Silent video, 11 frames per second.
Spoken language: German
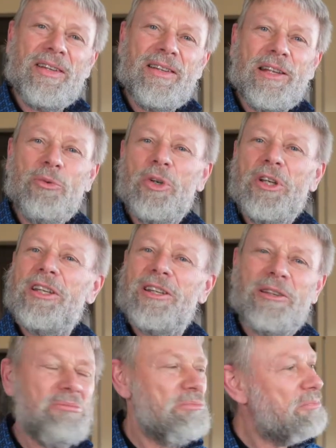Nicht nur ich,
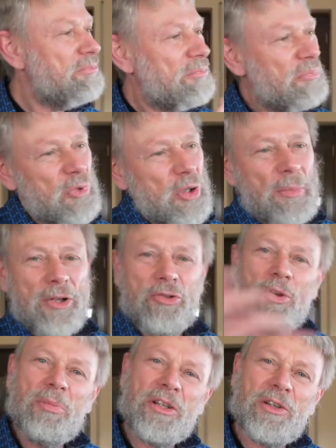die
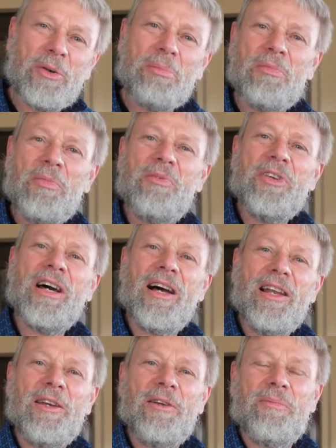Menschen um mich herum, wir
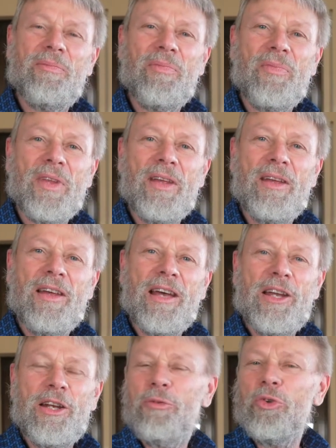alle.
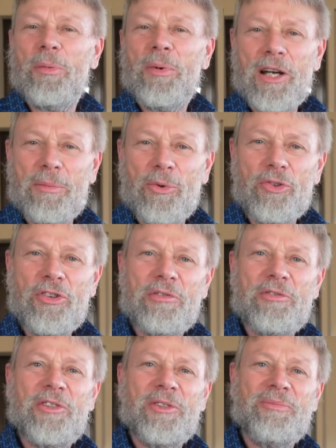Eine wunderbare Botschaft.